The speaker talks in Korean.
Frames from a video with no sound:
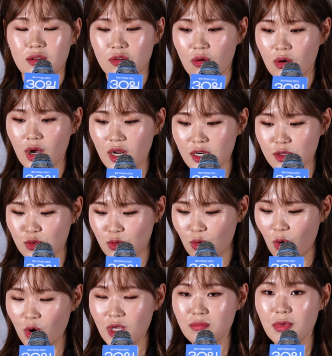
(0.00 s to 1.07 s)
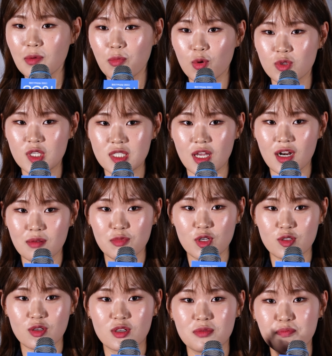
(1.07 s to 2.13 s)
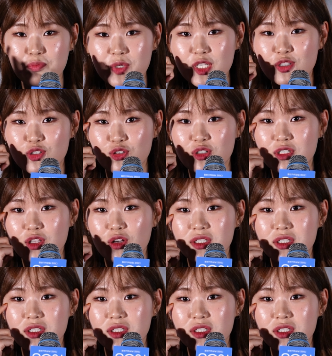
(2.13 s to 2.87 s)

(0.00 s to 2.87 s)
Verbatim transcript: 역할이 또 코인만 보는 사람이어서 그 핏줄